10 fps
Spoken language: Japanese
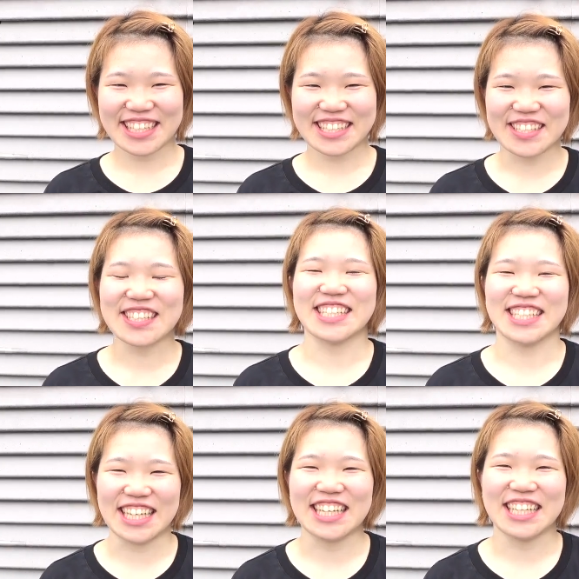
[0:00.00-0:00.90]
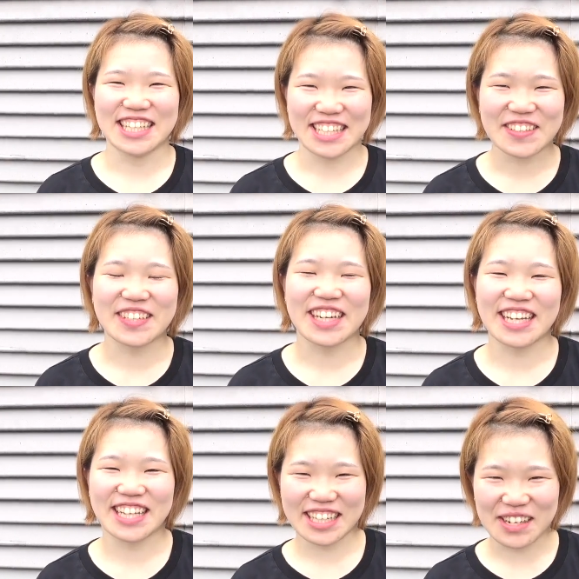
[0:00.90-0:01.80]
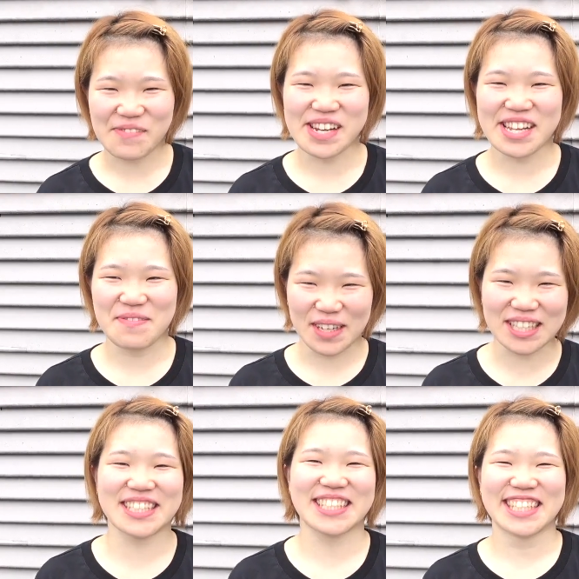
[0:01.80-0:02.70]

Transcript: そうですね今回頑張れます